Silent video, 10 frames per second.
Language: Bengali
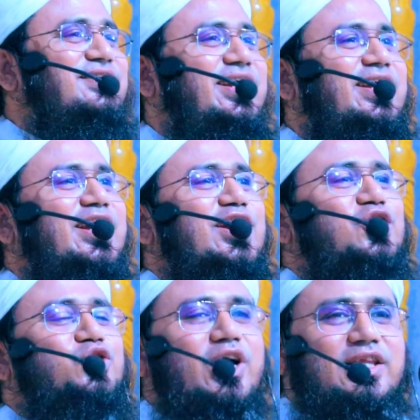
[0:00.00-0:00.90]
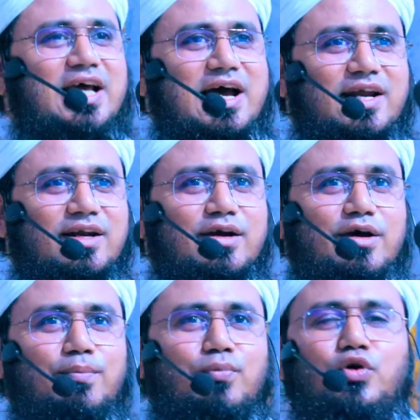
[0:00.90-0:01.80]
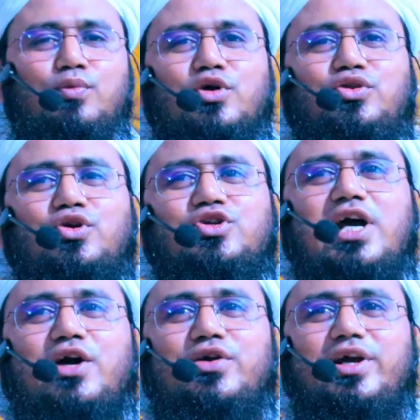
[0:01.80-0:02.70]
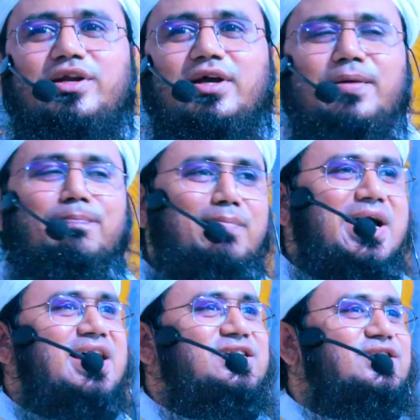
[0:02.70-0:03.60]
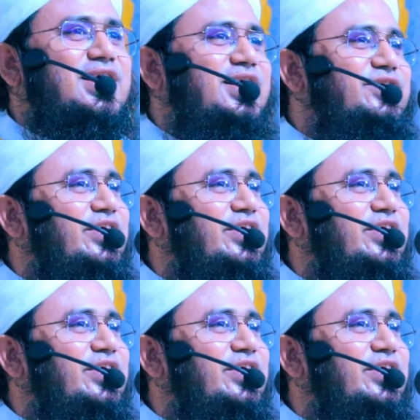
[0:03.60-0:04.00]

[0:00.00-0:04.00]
আসছে শয়তান ভূমধ্য সাগরের মাঝখানে